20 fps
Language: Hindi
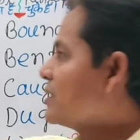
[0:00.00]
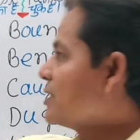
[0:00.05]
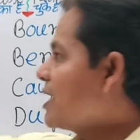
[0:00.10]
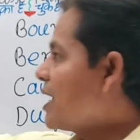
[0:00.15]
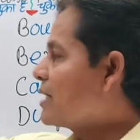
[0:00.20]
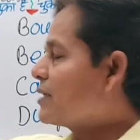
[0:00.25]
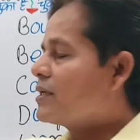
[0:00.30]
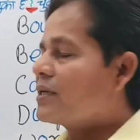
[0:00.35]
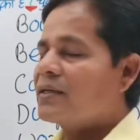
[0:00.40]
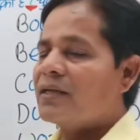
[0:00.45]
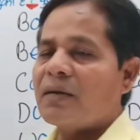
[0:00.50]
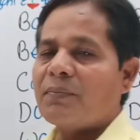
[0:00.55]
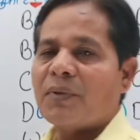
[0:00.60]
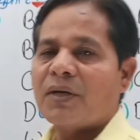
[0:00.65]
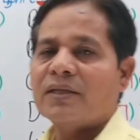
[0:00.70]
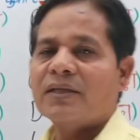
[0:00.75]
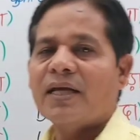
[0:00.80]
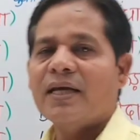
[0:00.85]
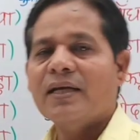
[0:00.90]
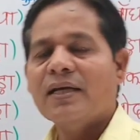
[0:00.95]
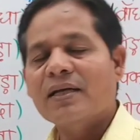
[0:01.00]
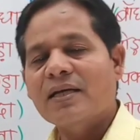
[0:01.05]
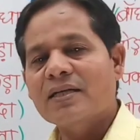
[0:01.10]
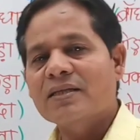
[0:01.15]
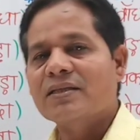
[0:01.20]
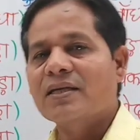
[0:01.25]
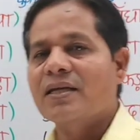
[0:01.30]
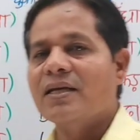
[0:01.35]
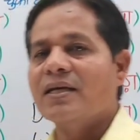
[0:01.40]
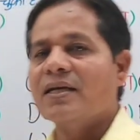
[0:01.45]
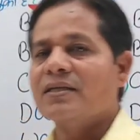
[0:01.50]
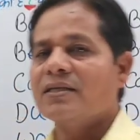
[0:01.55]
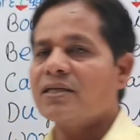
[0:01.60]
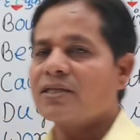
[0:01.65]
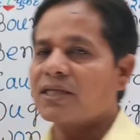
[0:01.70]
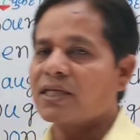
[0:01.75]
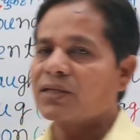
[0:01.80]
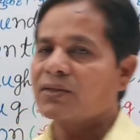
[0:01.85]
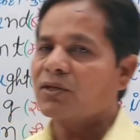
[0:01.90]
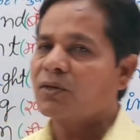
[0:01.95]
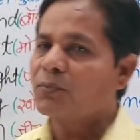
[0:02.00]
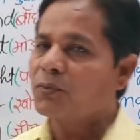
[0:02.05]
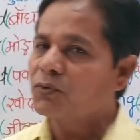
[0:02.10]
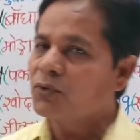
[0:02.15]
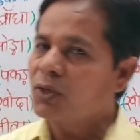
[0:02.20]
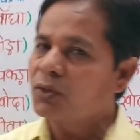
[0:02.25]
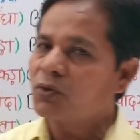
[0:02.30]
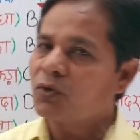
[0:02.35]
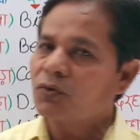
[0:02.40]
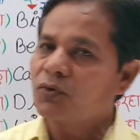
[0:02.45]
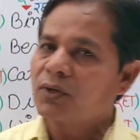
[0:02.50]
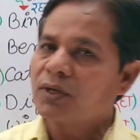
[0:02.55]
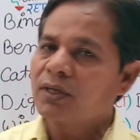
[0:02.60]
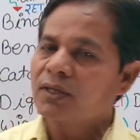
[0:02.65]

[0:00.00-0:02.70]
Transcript: याद रखना पड़ता है कि किस तरीके से सिंगुलर प्लूरल को